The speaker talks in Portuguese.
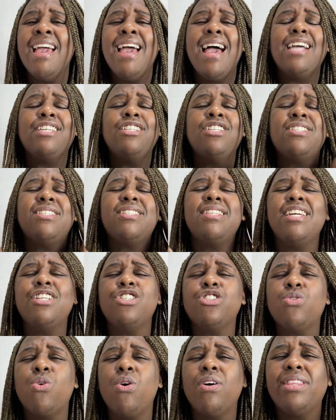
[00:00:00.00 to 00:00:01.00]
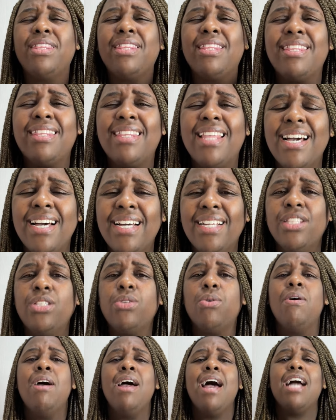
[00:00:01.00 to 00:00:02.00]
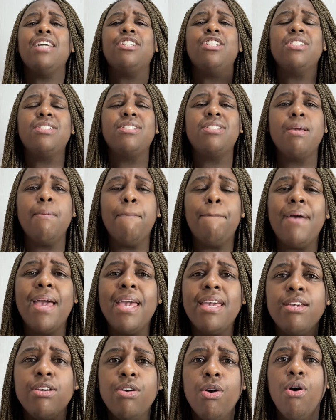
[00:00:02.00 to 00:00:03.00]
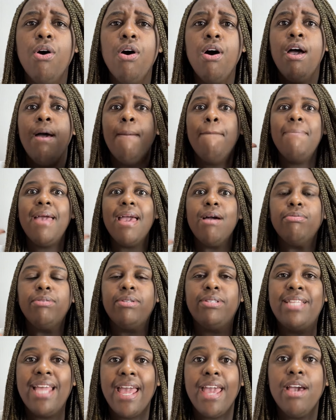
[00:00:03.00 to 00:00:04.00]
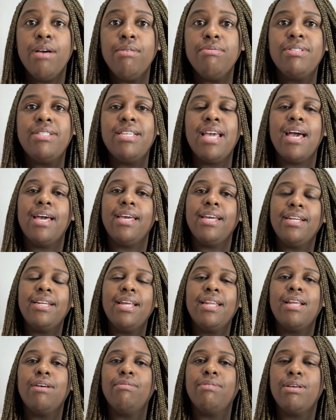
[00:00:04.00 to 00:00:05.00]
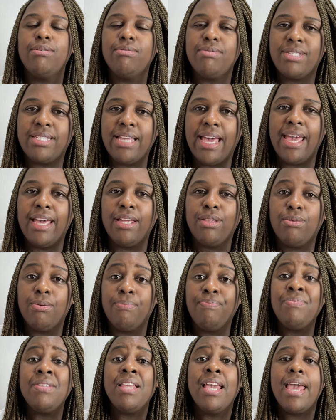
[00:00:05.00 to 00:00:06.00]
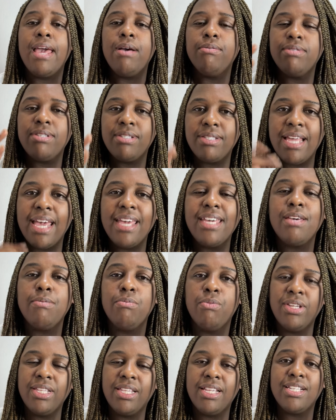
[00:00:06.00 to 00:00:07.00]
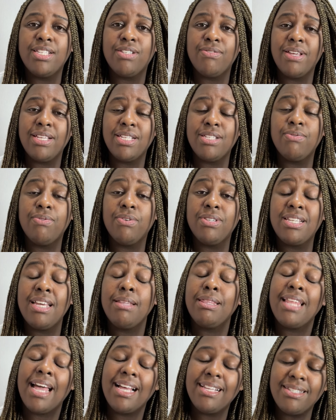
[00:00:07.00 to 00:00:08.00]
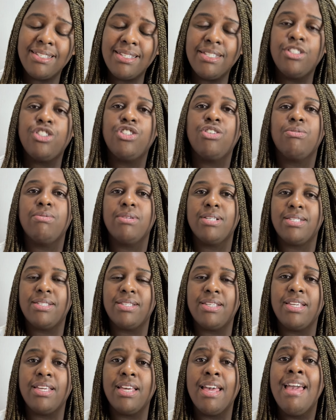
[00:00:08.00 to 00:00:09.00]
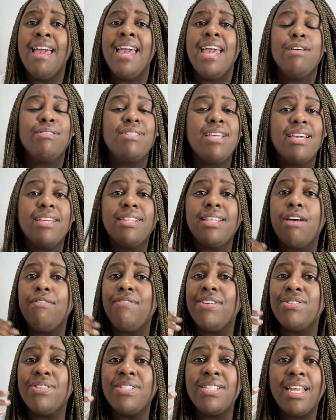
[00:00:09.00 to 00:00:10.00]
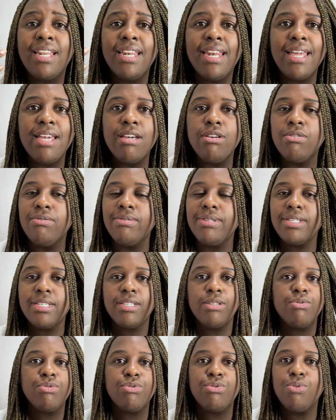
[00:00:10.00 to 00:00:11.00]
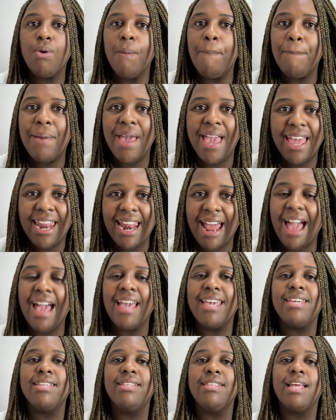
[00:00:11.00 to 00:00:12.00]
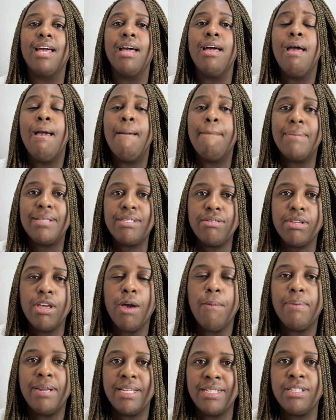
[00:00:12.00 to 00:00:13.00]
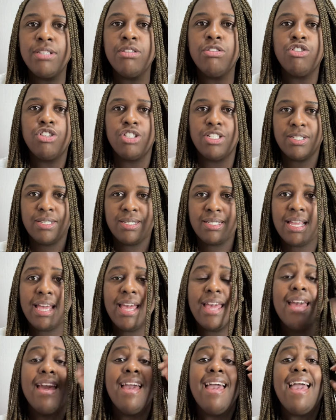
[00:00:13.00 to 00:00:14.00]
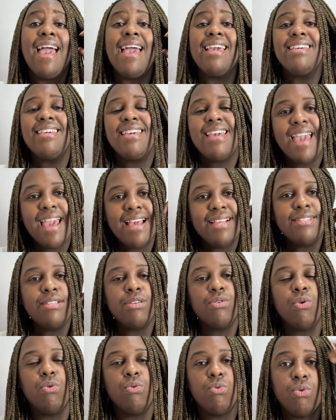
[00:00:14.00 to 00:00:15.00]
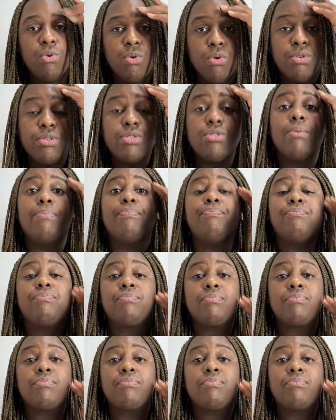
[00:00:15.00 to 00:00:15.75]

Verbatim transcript: a gente se dedicou tanto, a gente se empenhou, meu Deus, e ainda não deu certo. Eu sei que muitas vezes você tá sentindo assim, eu sei que talvez você nem conseguiu superar ainda, mas o que eu preciso te dizer é que esse concurso